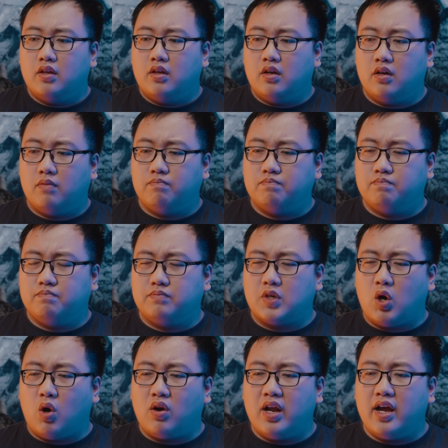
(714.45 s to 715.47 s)
à,
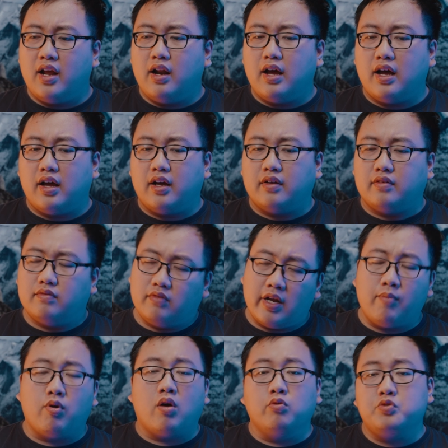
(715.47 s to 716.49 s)
Có lẽ là
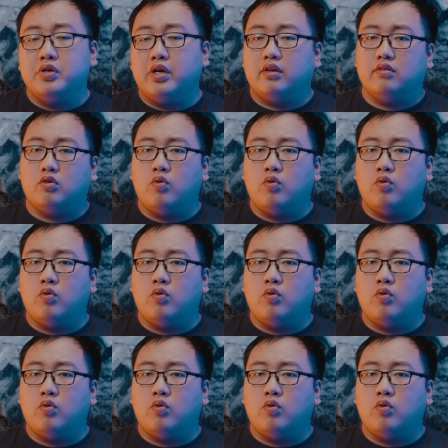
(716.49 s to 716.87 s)
lại một câu chuyện